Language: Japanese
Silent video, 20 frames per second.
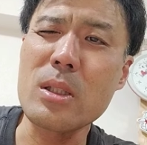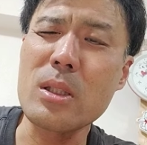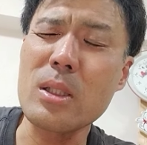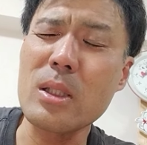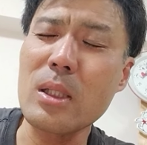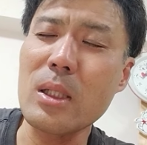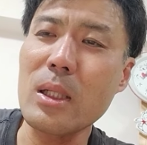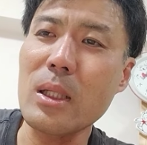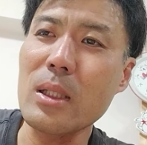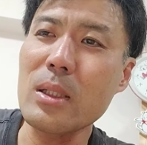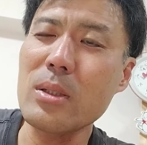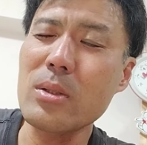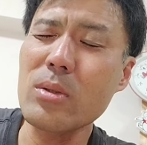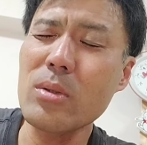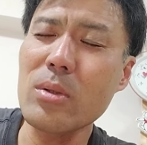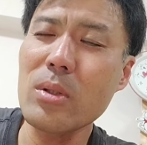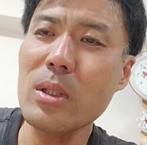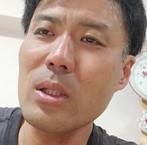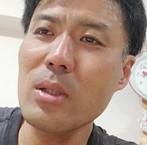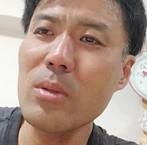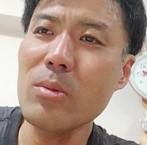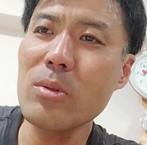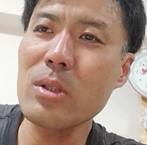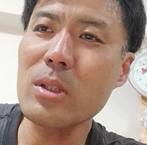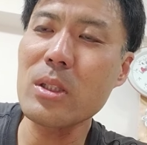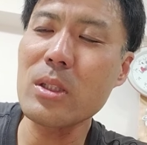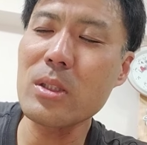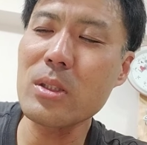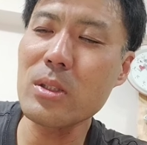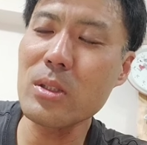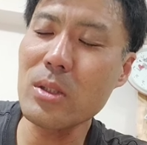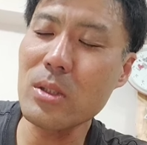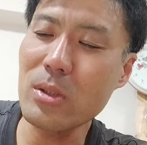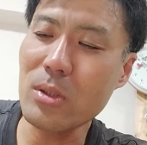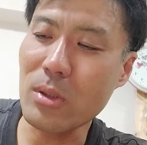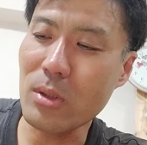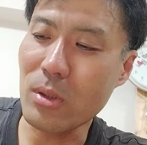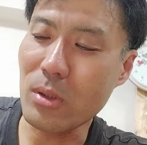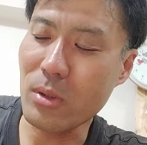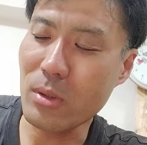いや、それでもきつい
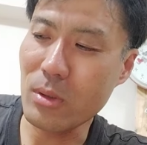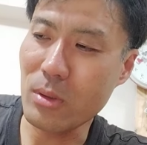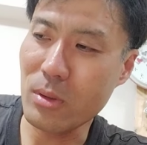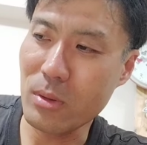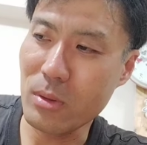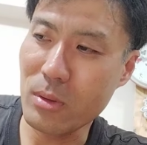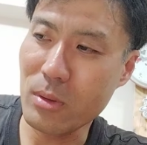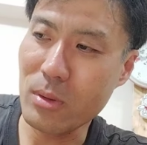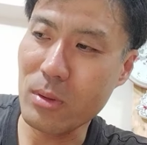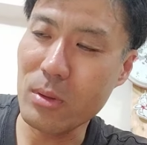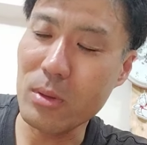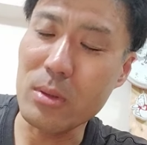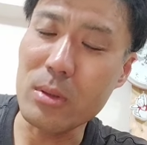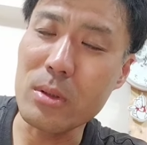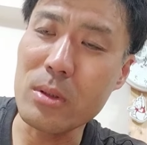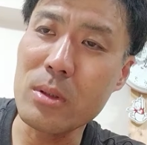よ。うん。